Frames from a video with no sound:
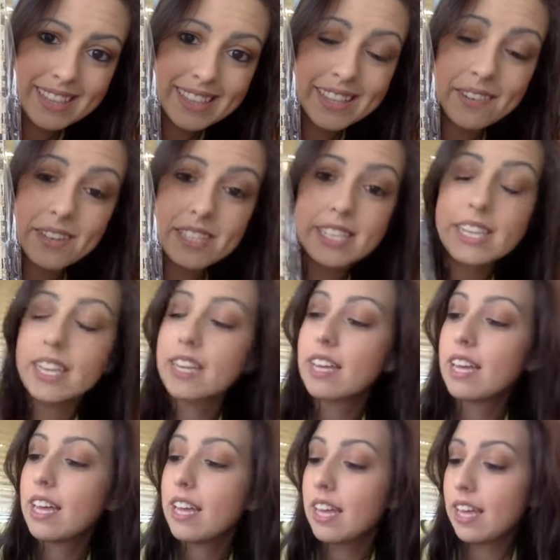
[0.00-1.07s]
Então, assim,
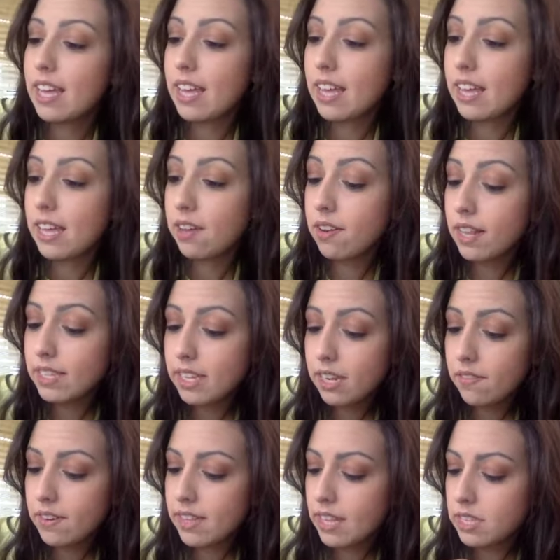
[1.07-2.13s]
é, eu nem sei,
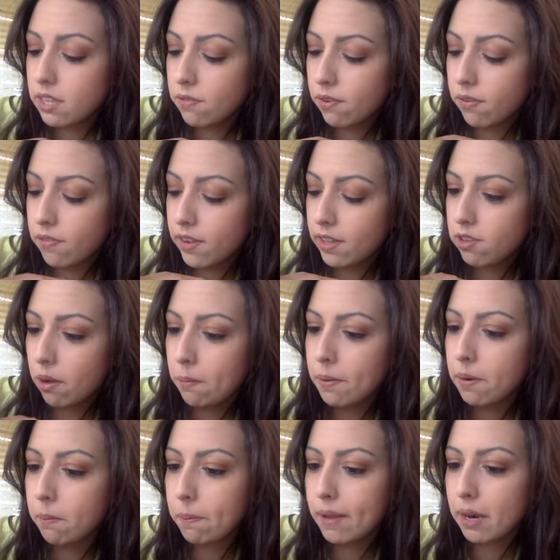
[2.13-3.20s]
na verdade, se foi feito à
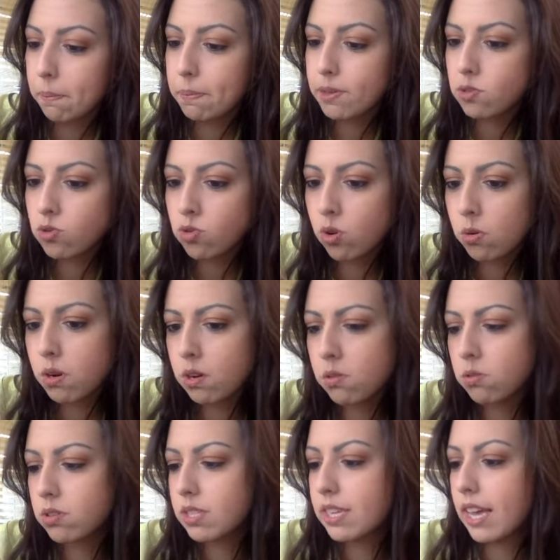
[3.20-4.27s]
mão pela pessoa
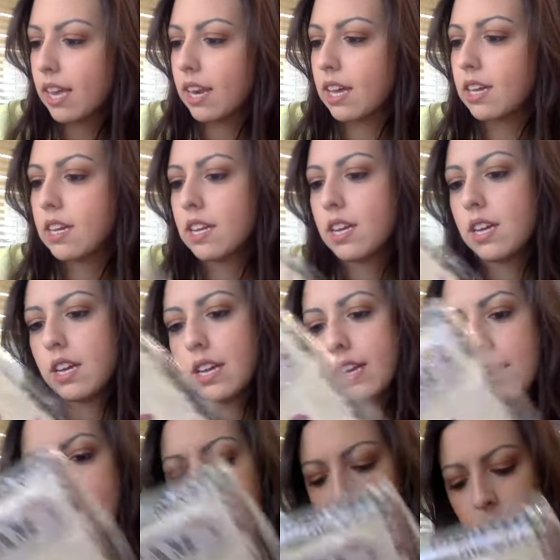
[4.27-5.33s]
ou se ela
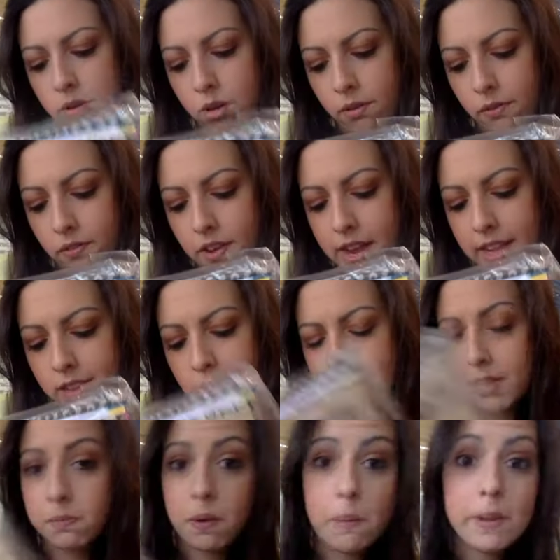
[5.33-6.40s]
encontrou feito,
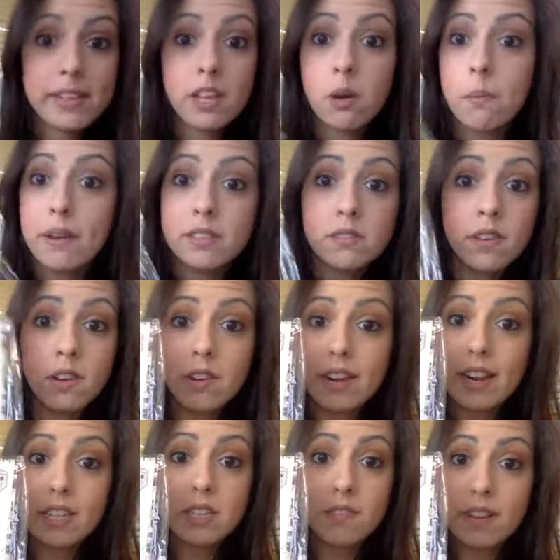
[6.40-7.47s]
mas para mim tem o mesmo valor
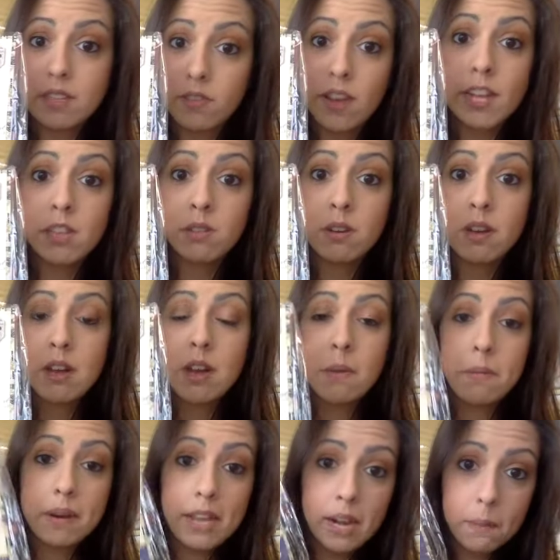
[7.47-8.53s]
que ela tivesse feito,
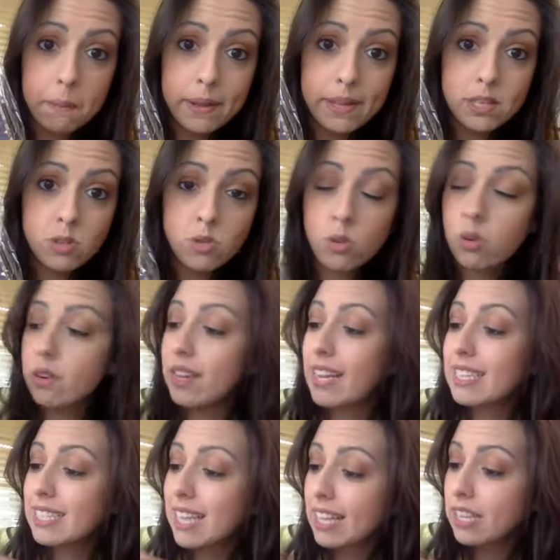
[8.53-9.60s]
porque ela pensou
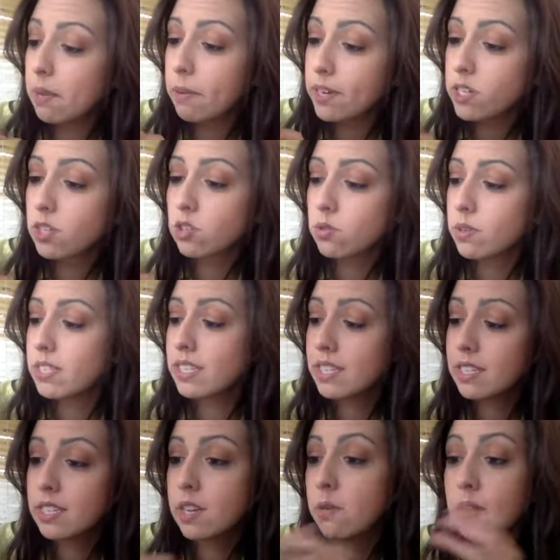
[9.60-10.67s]
exatamente nas
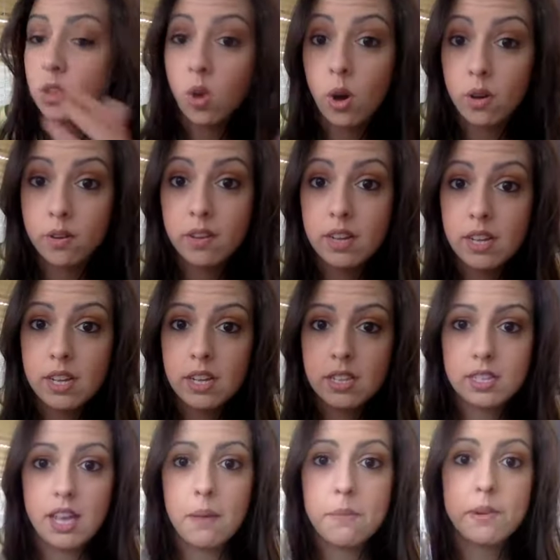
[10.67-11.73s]
coisinhas que eu adoro,
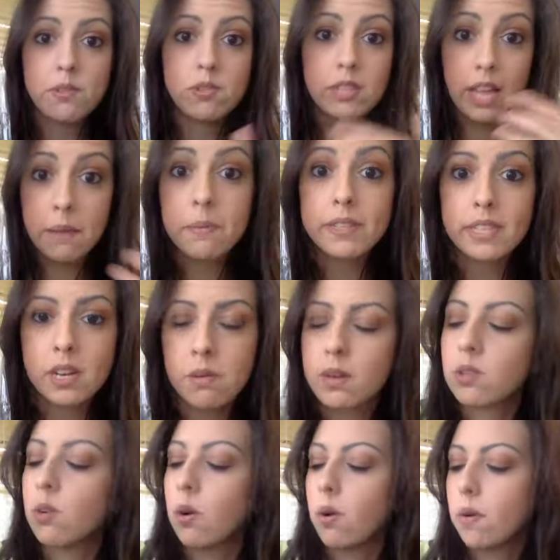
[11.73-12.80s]
sabe? Nos temas que eu
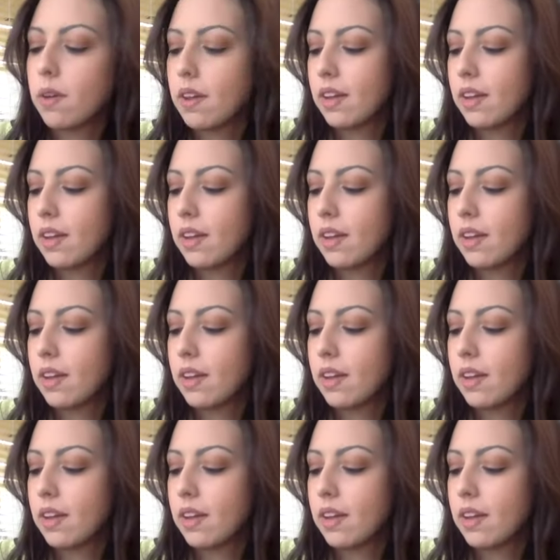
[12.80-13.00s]
adoro.